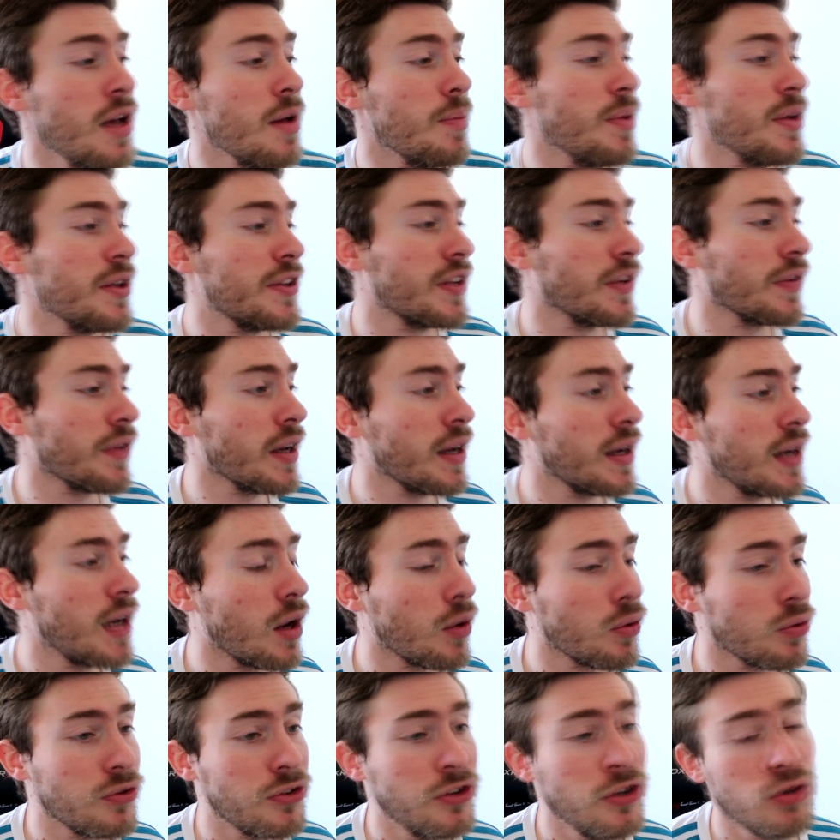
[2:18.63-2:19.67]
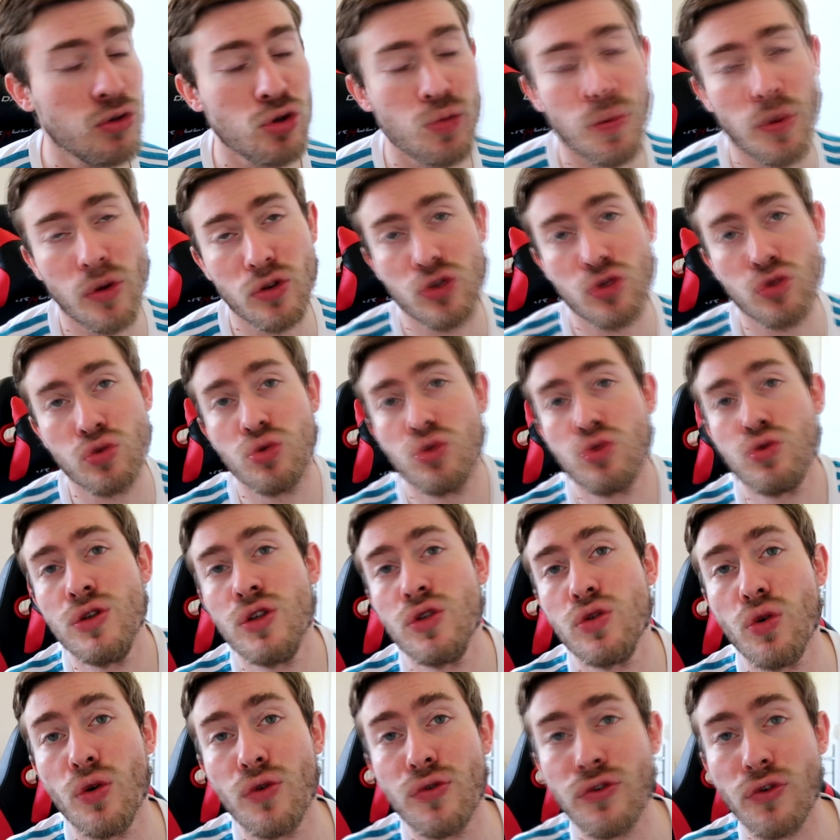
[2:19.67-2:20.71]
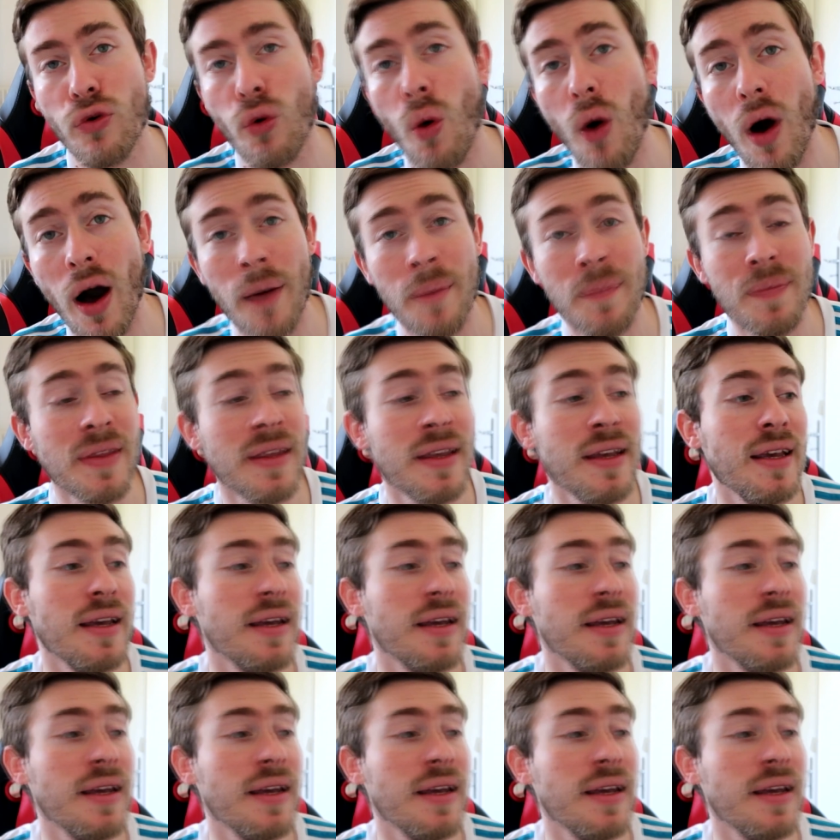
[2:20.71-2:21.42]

mais c'est vrai que la Russie, tu penses tout de suite au froid,